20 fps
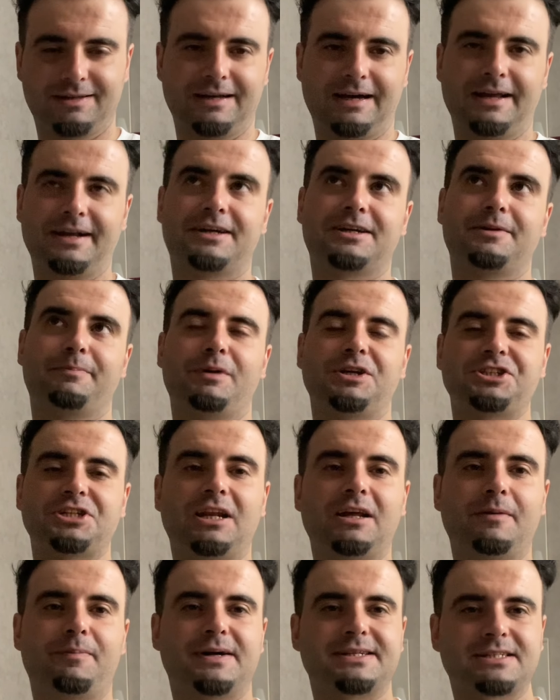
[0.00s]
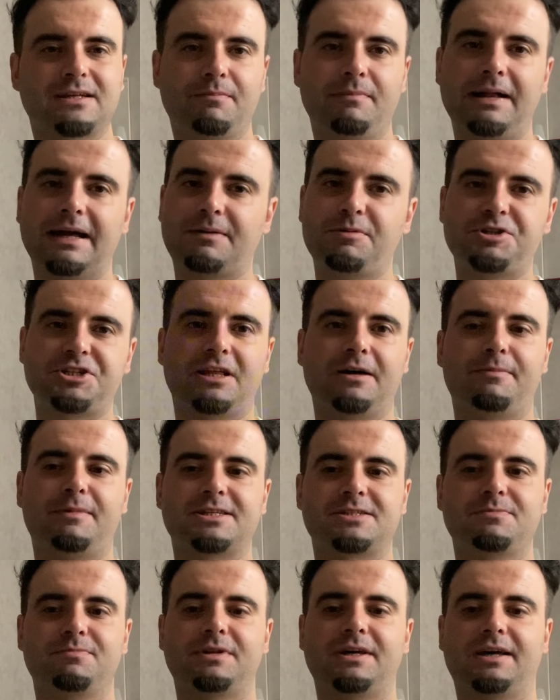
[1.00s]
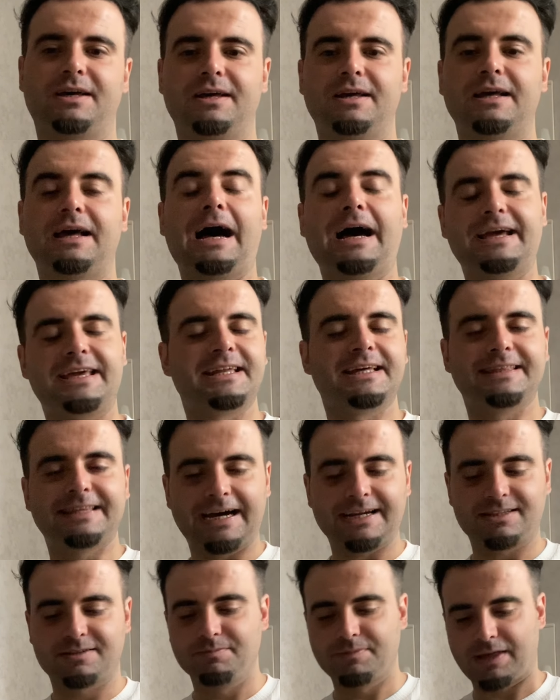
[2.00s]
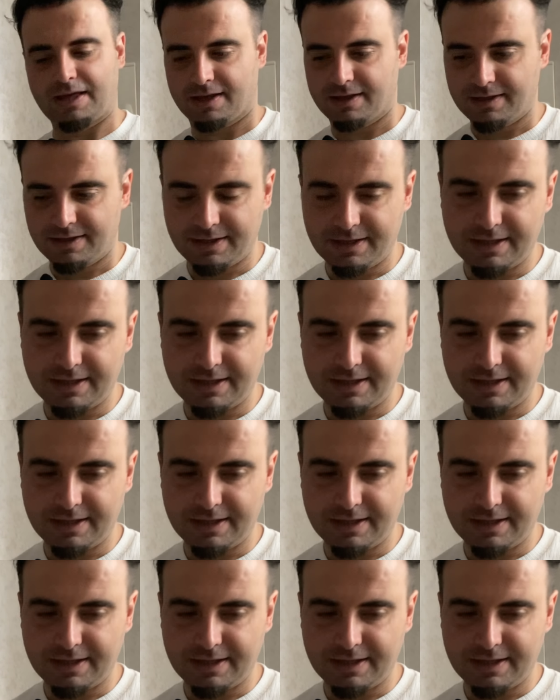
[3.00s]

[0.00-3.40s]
Hani 45 50 yaparsan belki bir şey demezdim de. Ha yine derdim de.